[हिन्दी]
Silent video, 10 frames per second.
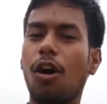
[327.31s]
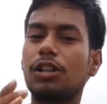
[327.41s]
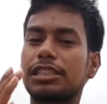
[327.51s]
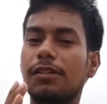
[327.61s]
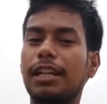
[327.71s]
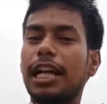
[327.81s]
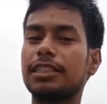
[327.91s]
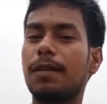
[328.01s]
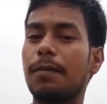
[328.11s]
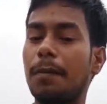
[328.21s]
और इस सवाल का
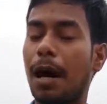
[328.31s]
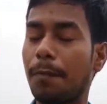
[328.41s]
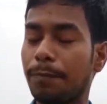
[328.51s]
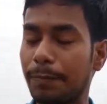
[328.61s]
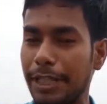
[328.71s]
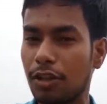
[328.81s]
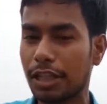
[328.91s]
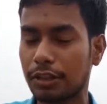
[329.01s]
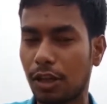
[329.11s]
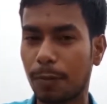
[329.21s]
जवाब हम आप वीडियो
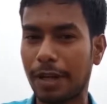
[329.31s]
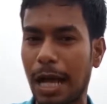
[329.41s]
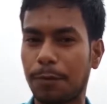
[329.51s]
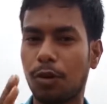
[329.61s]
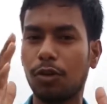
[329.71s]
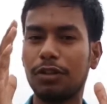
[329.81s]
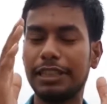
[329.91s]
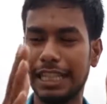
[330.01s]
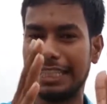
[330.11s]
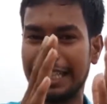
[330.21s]
के तौर पर आपको
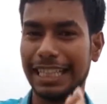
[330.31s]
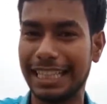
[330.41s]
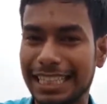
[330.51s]
दे देंगे